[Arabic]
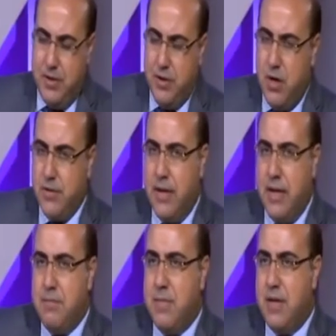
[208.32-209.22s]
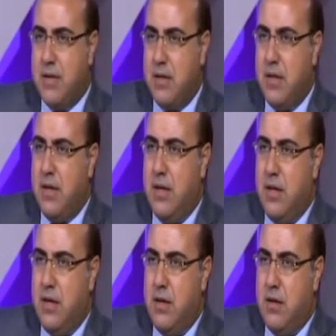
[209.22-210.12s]
النهاردة لما
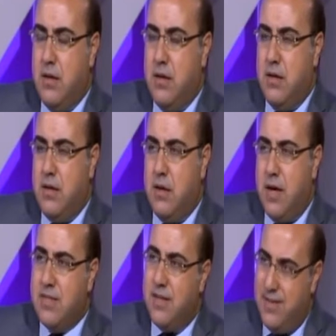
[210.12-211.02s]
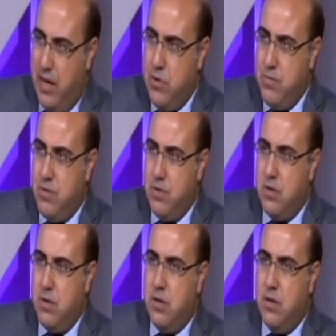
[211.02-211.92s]
حصل التعويم
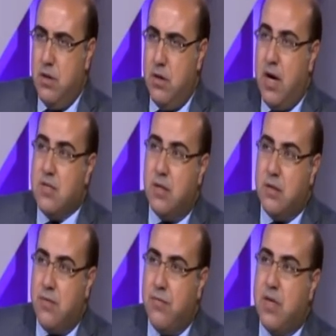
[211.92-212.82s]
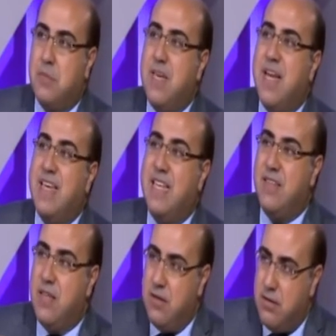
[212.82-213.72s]
حصل طفرة كبيرة
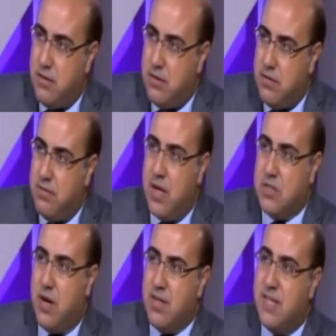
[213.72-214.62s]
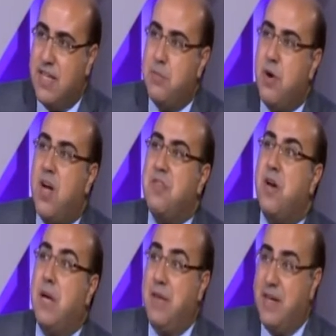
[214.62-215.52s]
جدا في الأسعار زادت بقدر
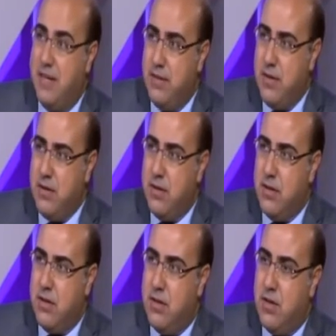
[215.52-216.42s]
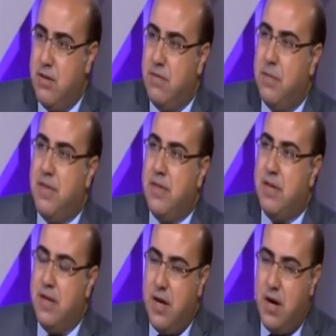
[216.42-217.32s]
كبير جدا
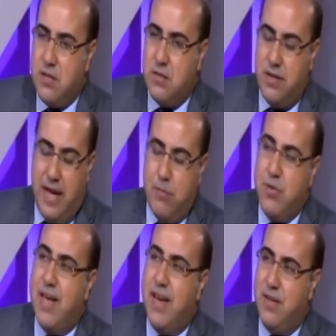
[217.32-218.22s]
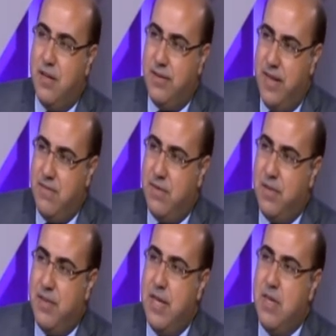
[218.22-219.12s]
لأنها أثرت على مدخلات الإنتاج
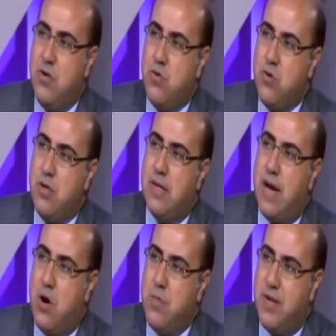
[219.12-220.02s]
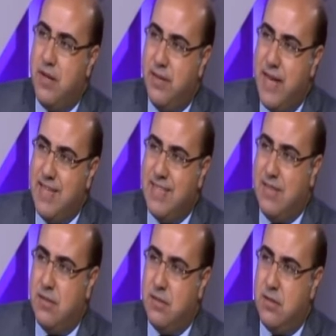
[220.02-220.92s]
فبالتالي كل العوامل الإنتاج
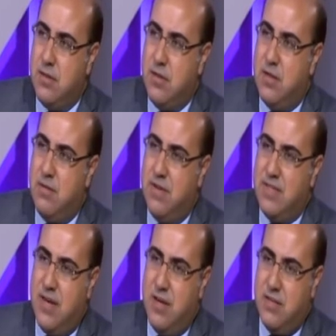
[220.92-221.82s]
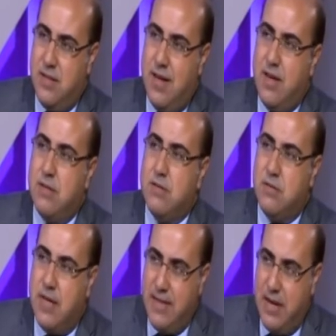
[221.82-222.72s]
زادت فسعر السلعة
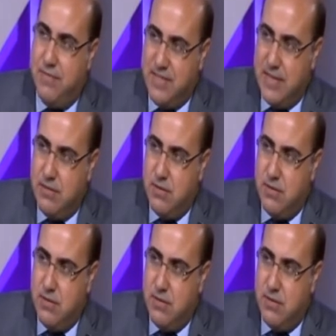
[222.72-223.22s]
اختلف فزاد